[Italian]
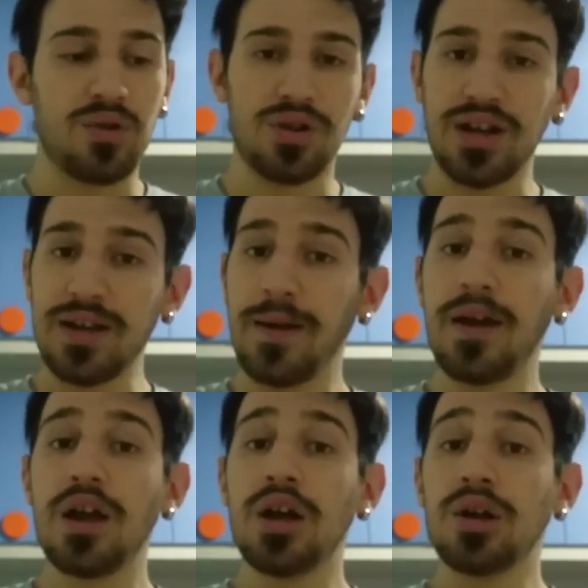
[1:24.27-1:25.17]

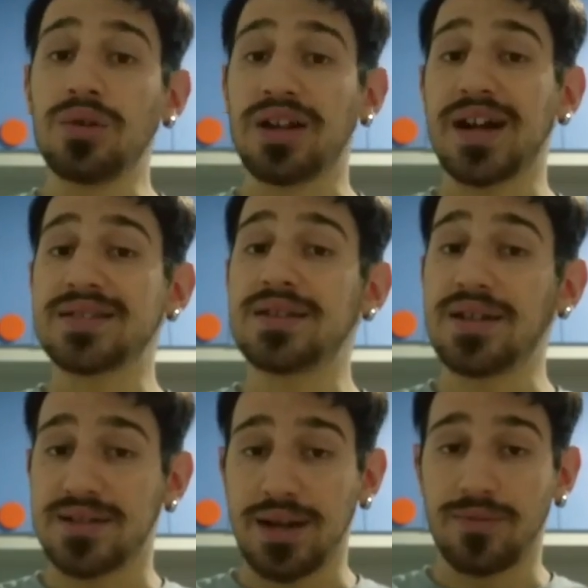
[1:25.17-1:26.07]
ok? Quindi ragazzi
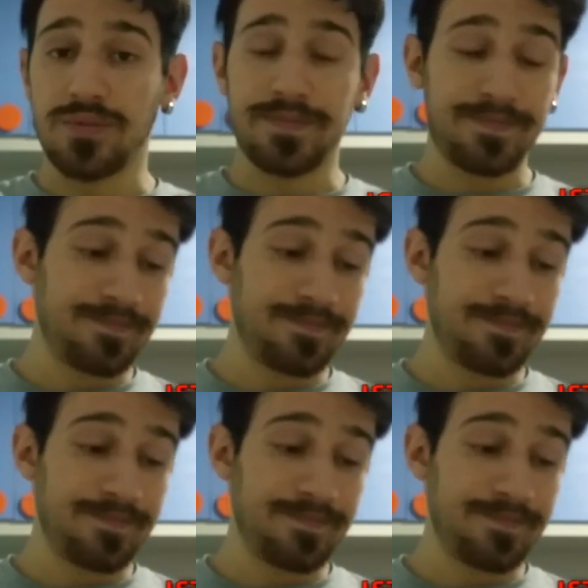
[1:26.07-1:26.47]
iniziamo!